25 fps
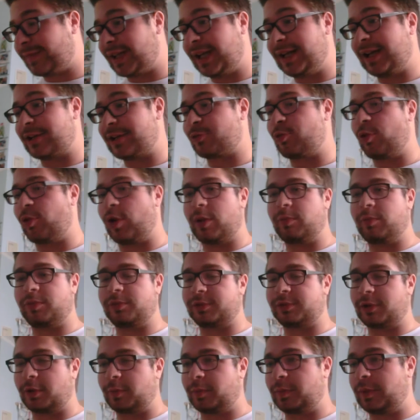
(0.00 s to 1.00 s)
la scuola
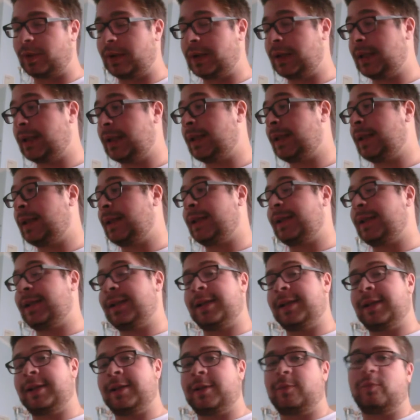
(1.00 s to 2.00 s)
purtroppo.
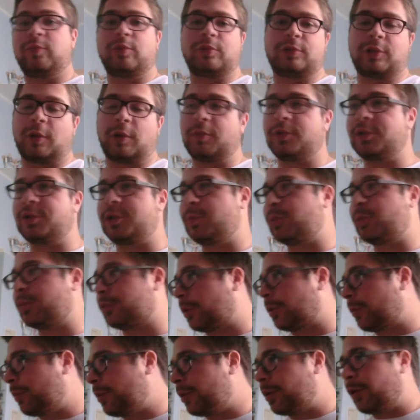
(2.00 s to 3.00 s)
Purtroppo sì,
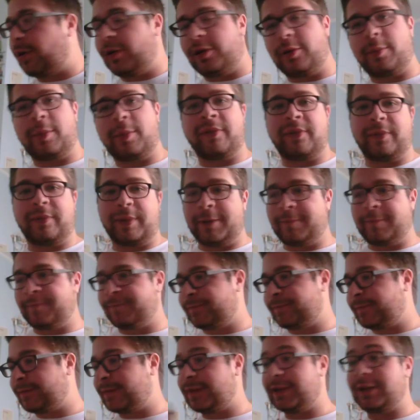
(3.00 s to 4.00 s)
purtroppo no, dopo vabbè.
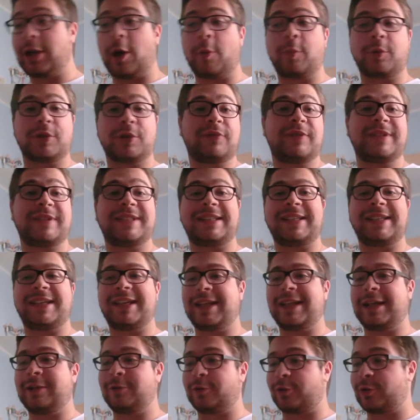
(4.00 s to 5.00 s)
Dopo, se vi state
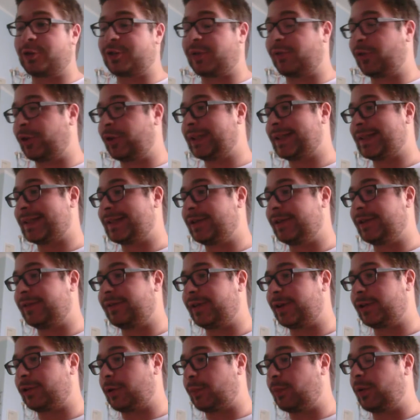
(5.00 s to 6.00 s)
chiedendo cosa avrò intenzione di
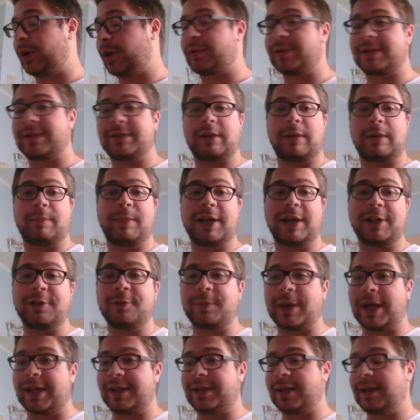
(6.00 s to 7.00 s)
fare dopo, eh, questa è una bella
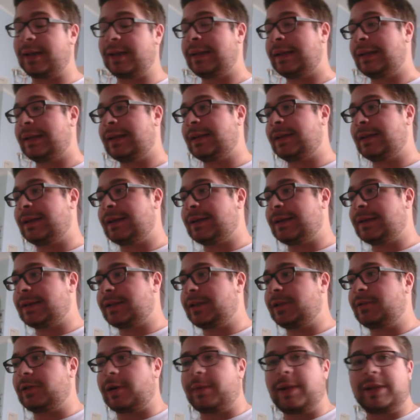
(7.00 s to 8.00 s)
domanda.
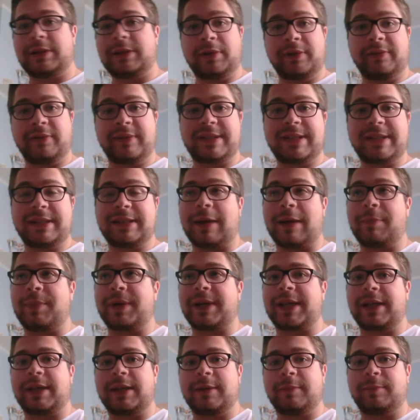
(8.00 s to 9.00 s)
Sicuramente l'università,
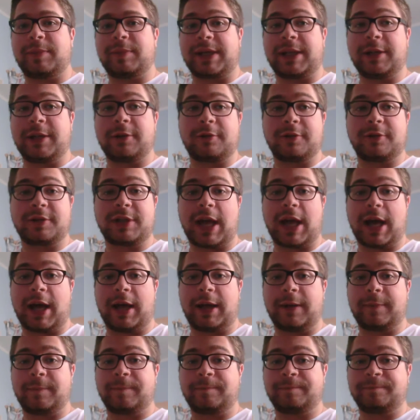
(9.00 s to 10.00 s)
perché chi, per chi non lo
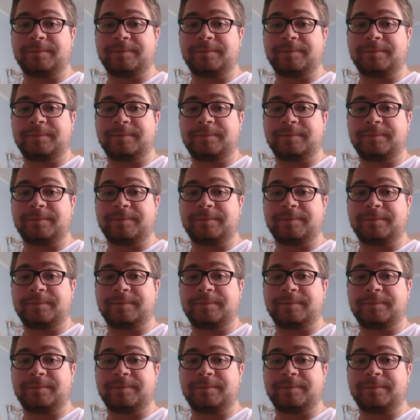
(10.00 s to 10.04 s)
sa,